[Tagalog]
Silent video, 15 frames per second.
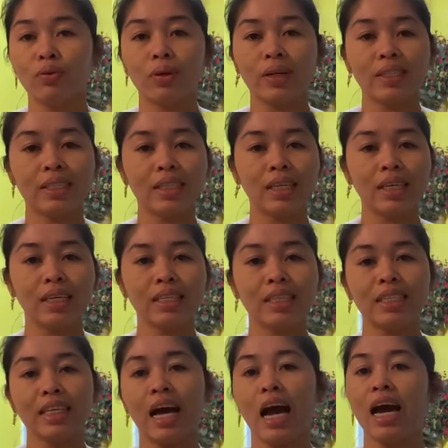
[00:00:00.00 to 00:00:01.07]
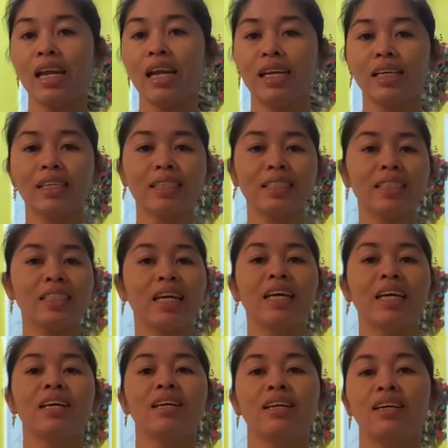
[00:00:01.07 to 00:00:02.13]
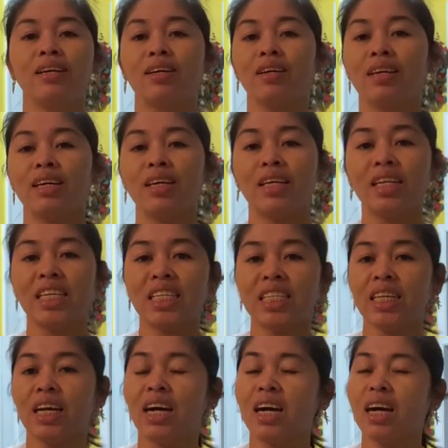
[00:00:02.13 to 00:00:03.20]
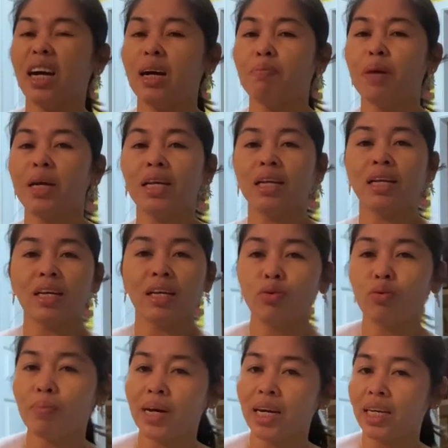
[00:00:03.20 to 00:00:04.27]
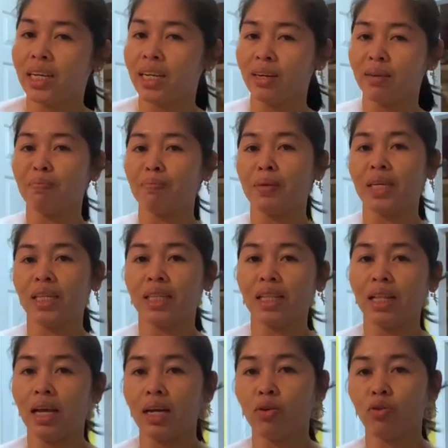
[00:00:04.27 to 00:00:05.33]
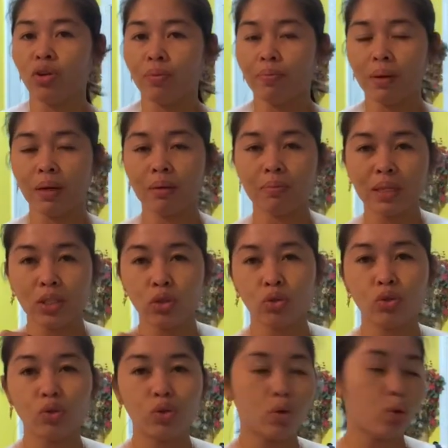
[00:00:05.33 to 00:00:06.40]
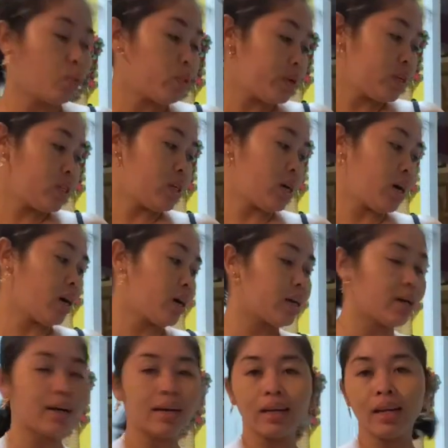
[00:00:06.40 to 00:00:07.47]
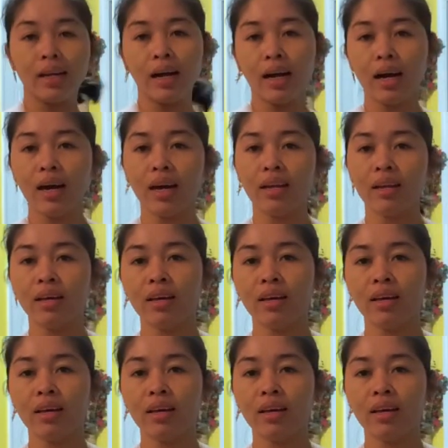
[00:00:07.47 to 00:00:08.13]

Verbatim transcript: ko kasi si Alex hindi siya mahilig kumain ng meat lalo na pag medyo chewy siya kaya kailangan